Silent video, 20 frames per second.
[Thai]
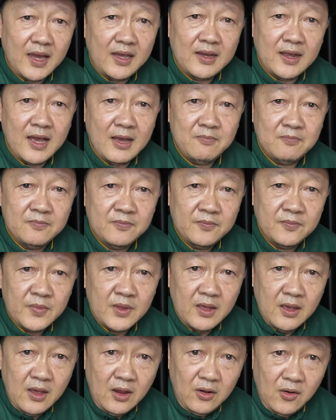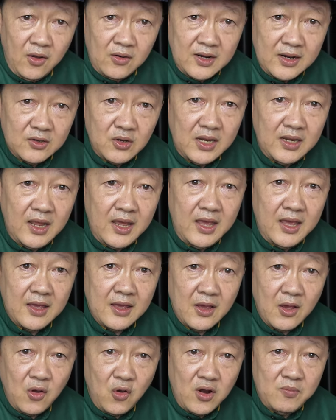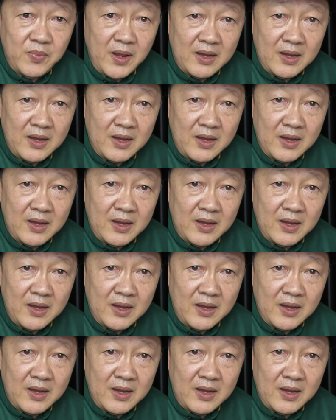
ใช่นะครับ ลองนึกดีๆ คน